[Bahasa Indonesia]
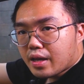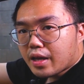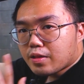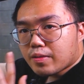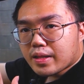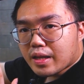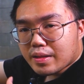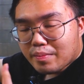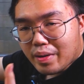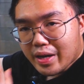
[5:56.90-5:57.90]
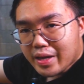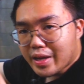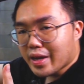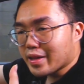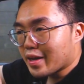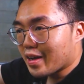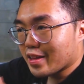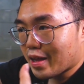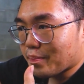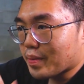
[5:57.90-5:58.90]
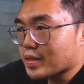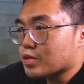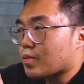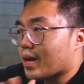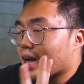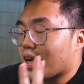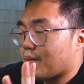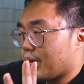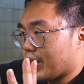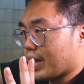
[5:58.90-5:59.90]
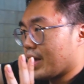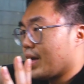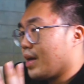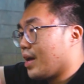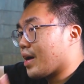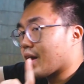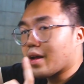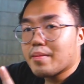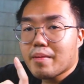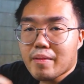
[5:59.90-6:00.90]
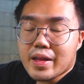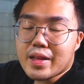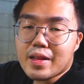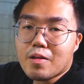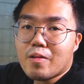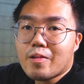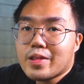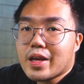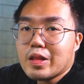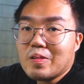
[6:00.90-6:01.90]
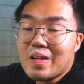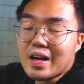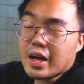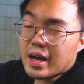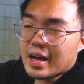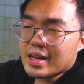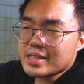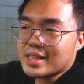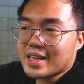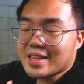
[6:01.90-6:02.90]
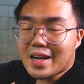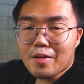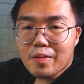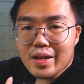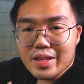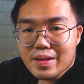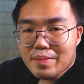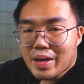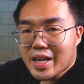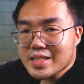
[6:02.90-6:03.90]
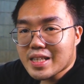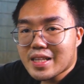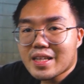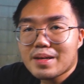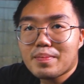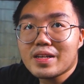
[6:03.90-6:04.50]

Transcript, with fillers: yaitu adalah di bagian kekedapan suara kabin ya. Karena memang kita tahu Honda itu agak sedikit rewel di bagian sana,